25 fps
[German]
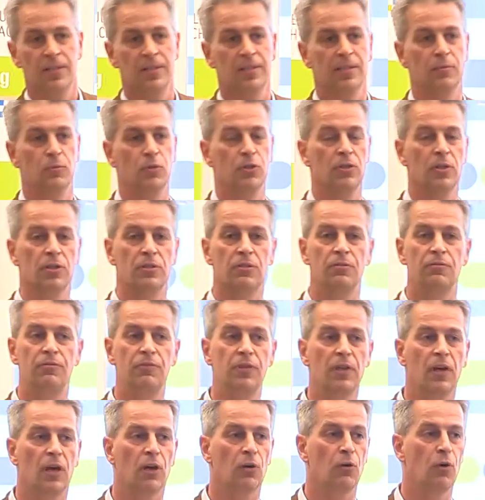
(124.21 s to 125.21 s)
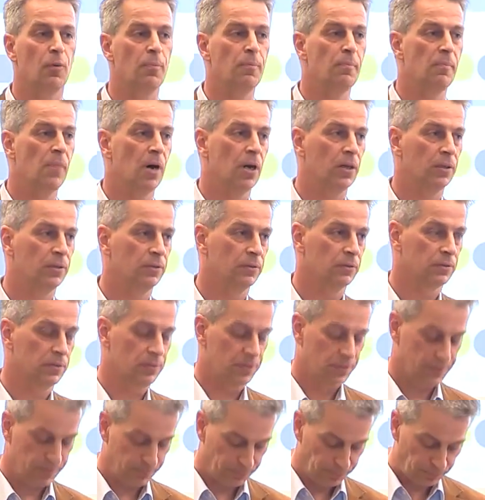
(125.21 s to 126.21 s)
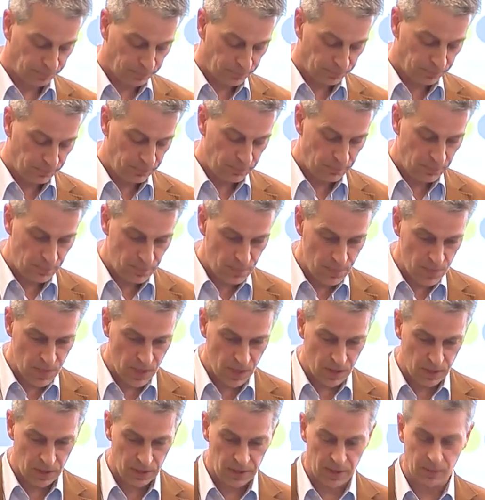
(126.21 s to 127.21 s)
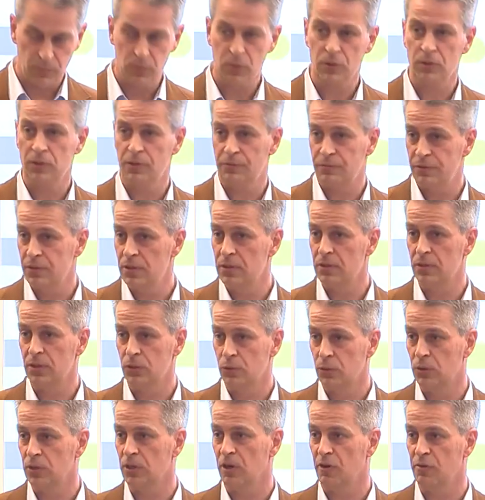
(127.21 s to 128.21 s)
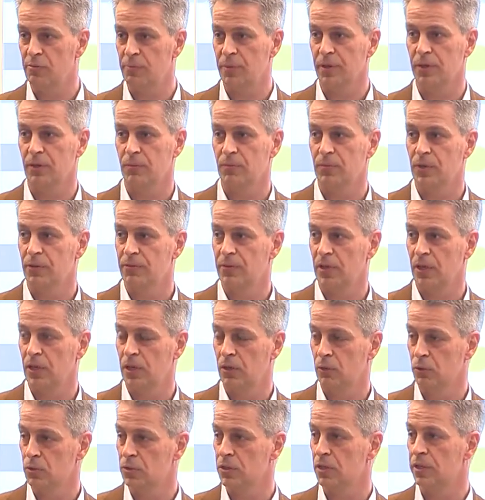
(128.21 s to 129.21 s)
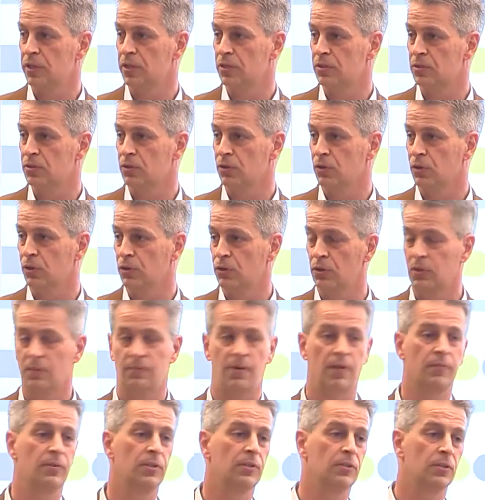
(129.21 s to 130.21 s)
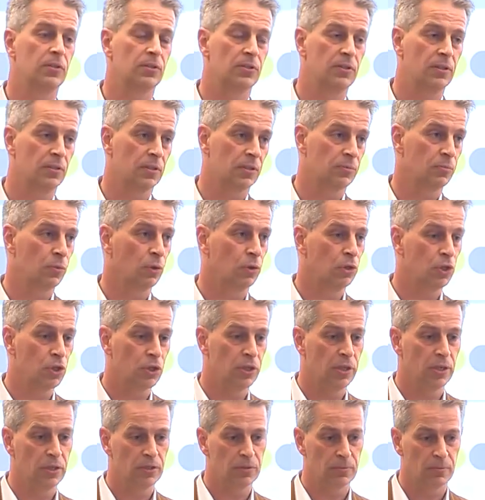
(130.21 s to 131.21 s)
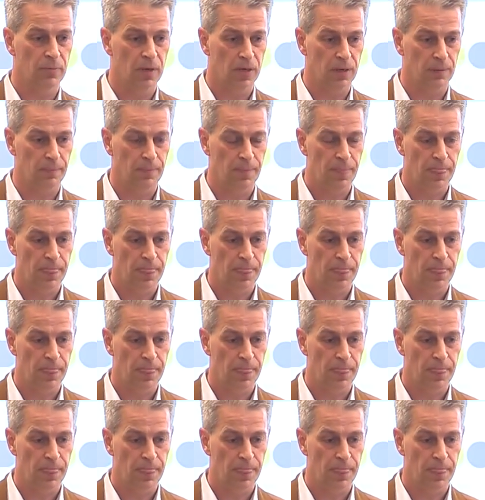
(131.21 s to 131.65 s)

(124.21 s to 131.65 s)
Sie müssen das in Vierergruppen machen und äh, da müssen Sie viel Geduld aufbringen, um da wirklich loslegen zu können. Da war man interessiert, das möglichst schnell zu machen.